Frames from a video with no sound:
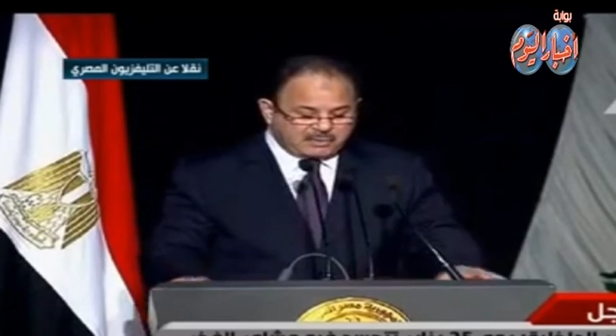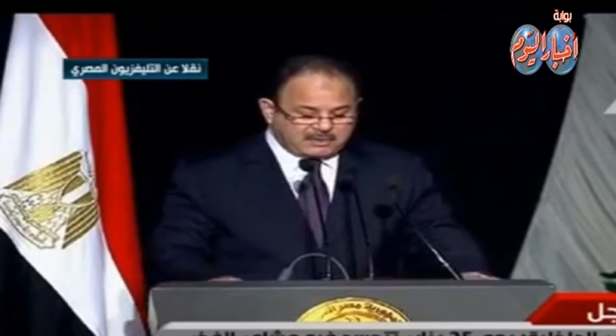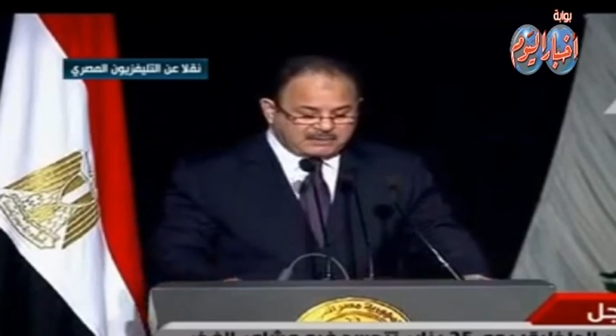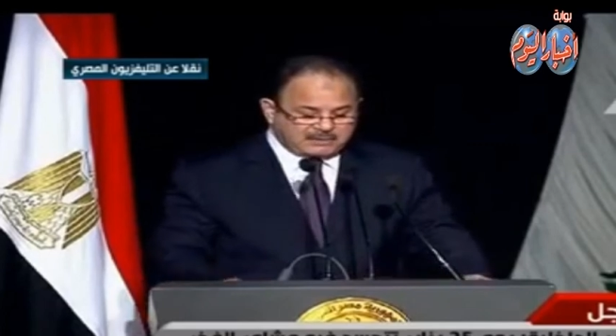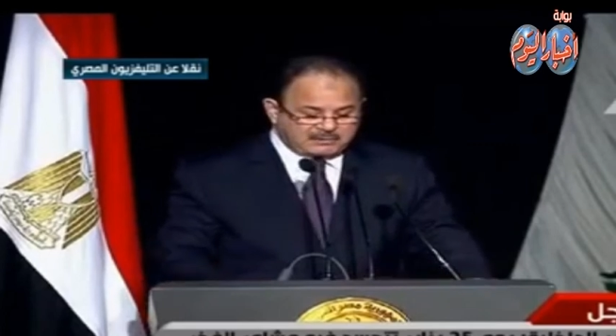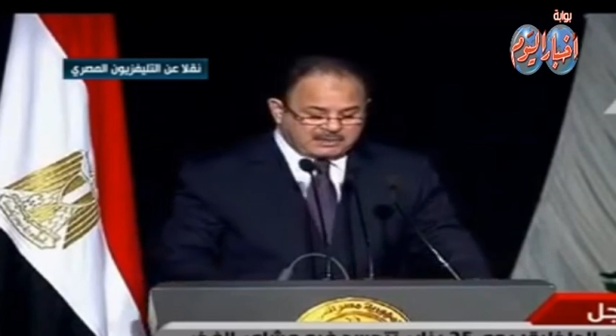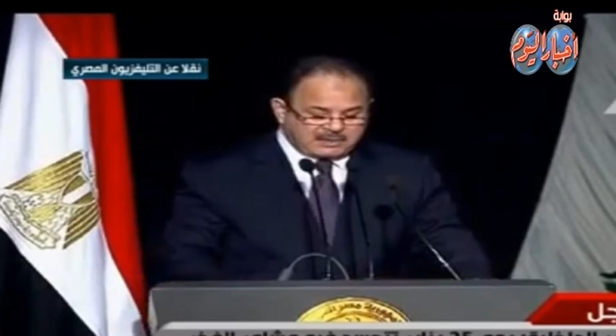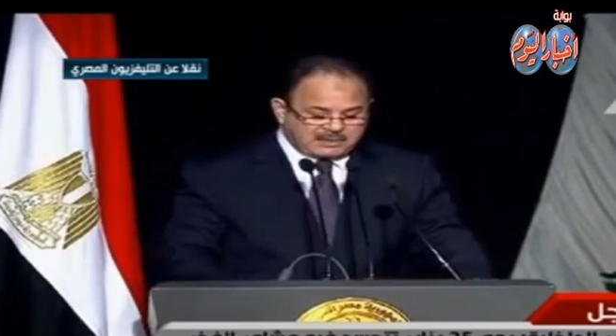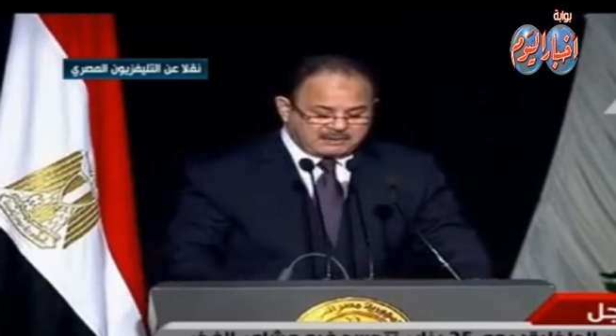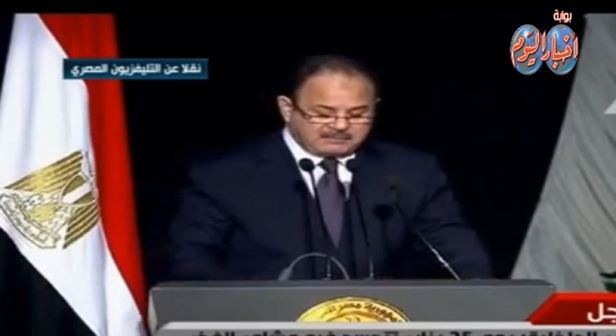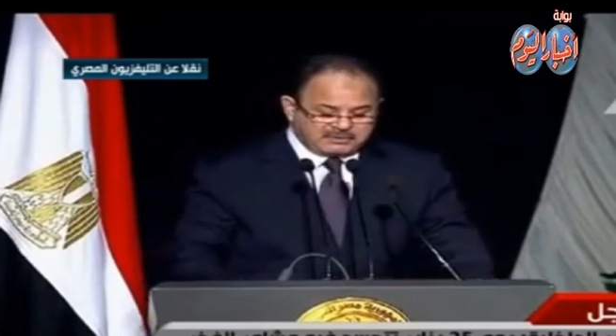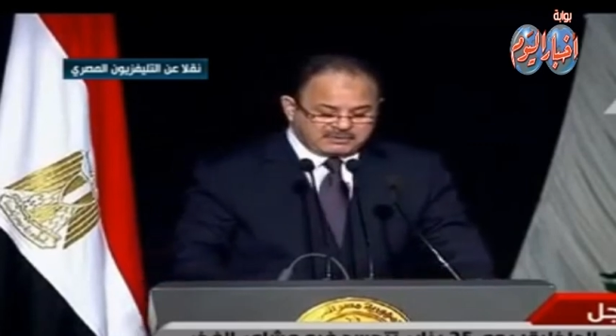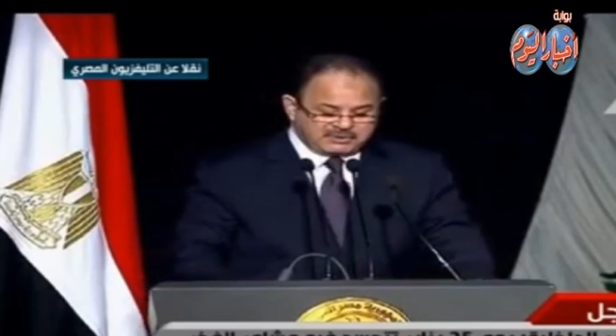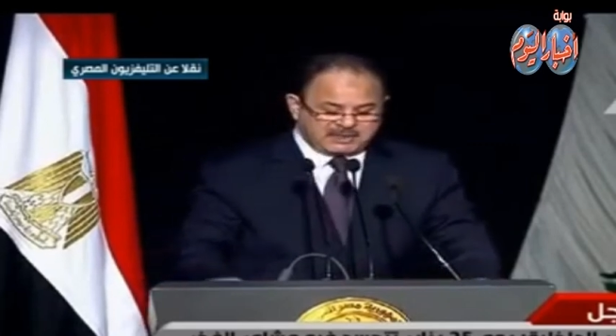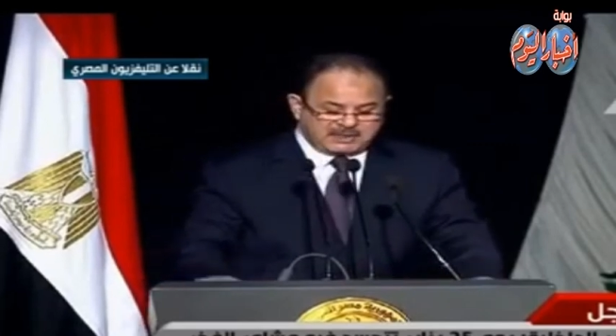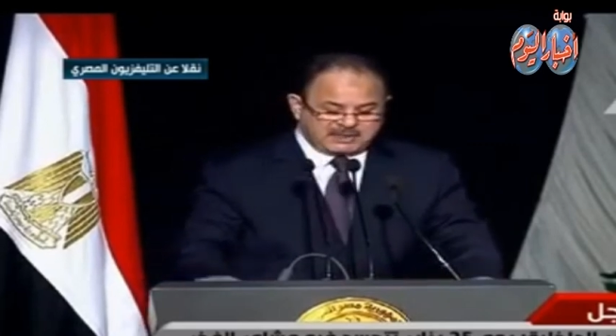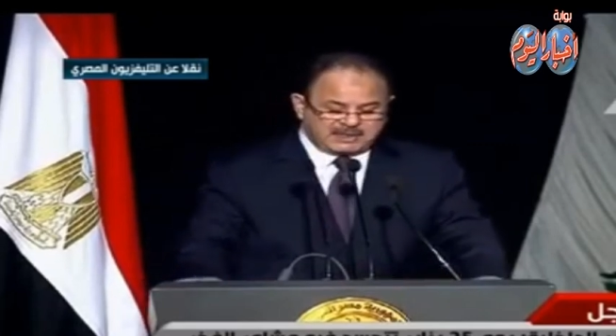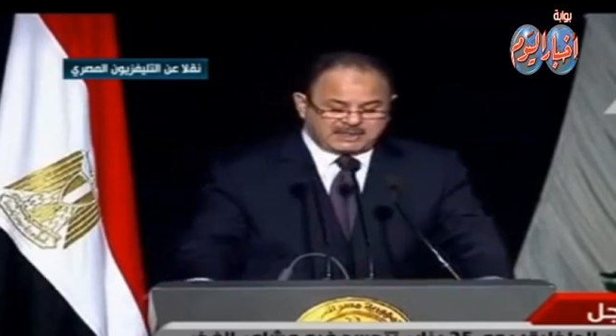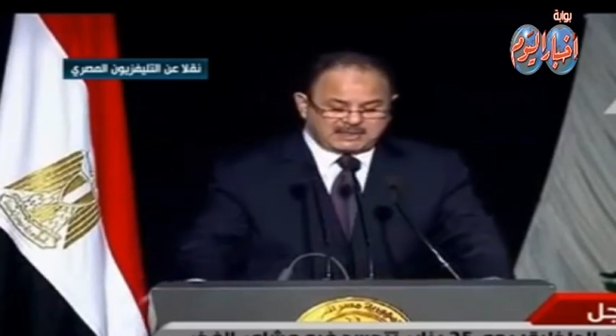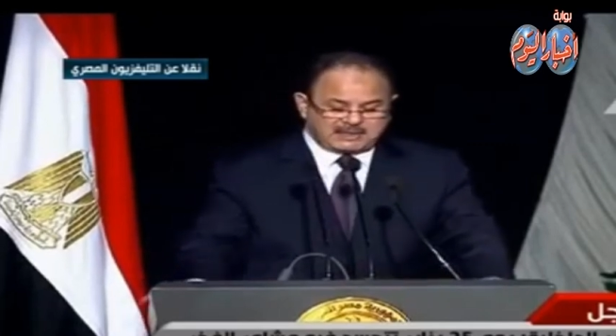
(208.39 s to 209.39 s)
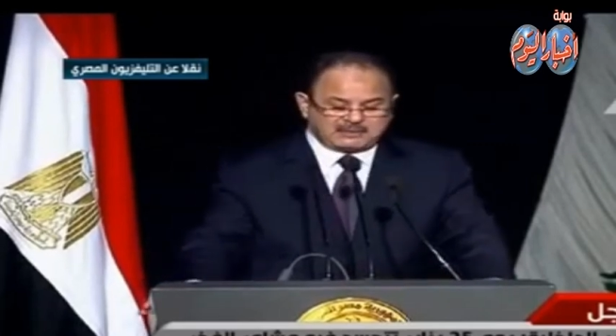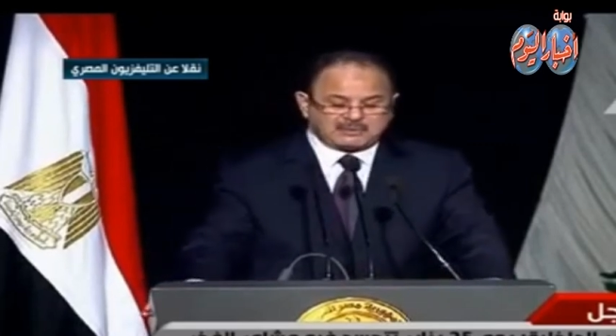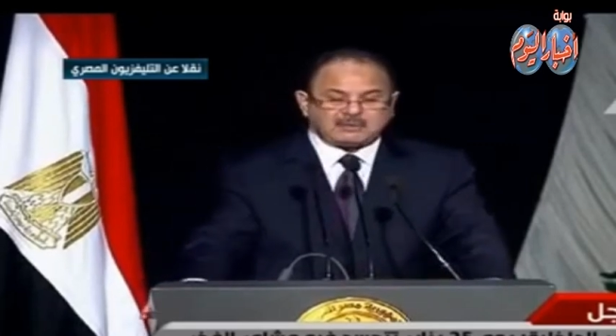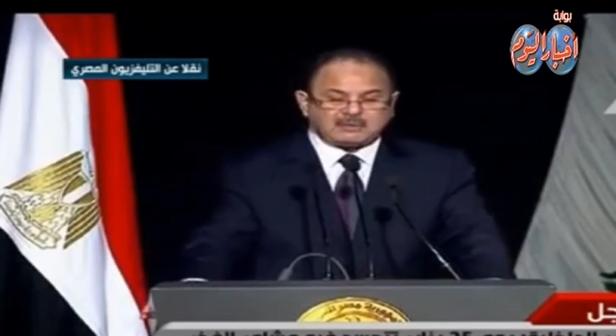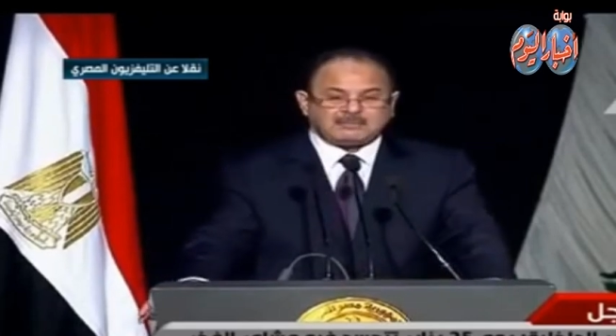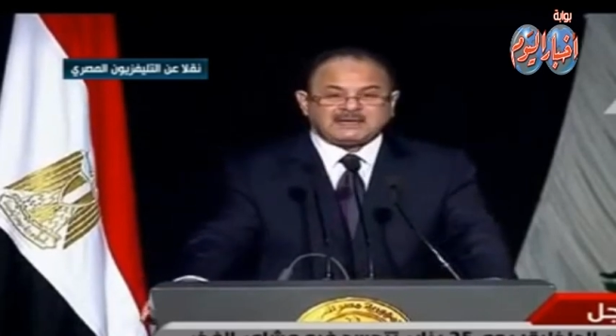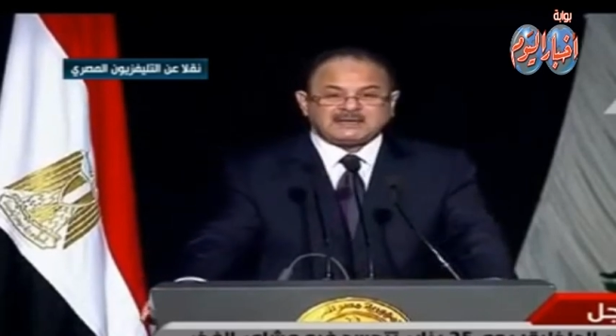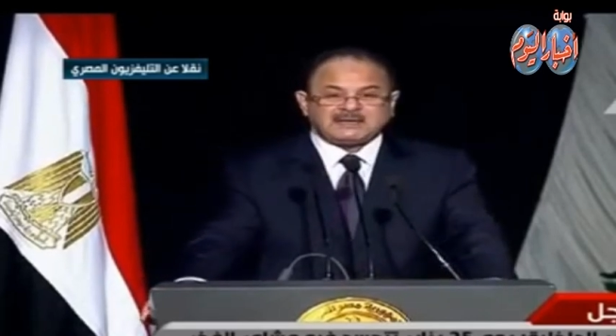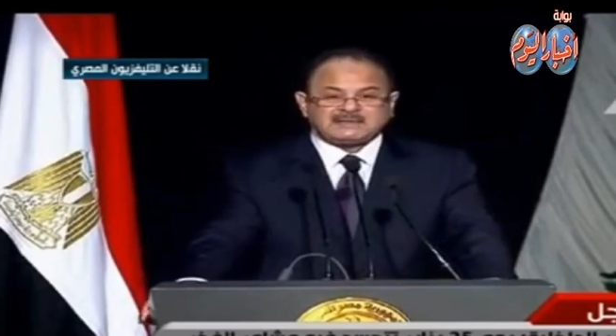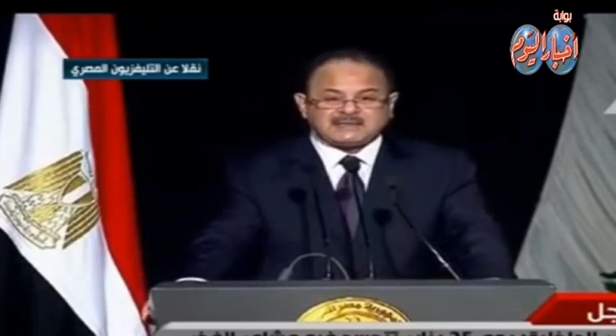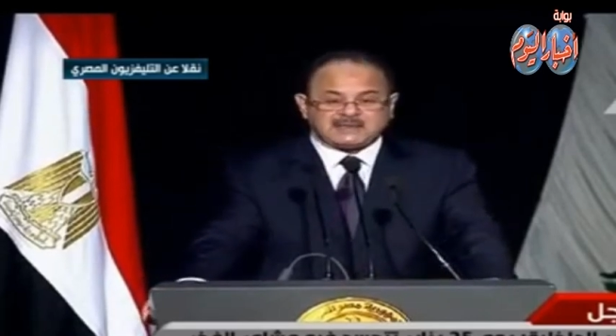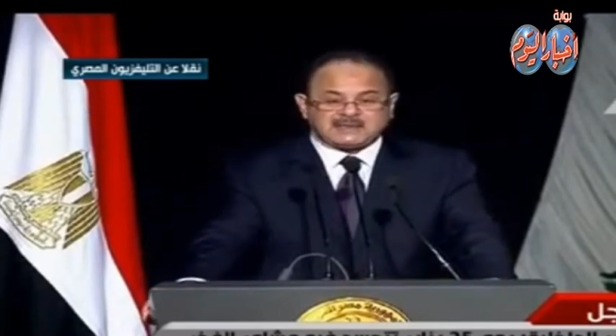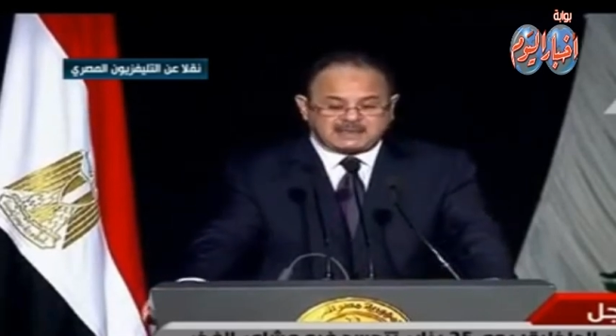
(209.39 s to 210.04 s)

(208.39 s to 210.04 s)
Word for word: المسلحة الباسلة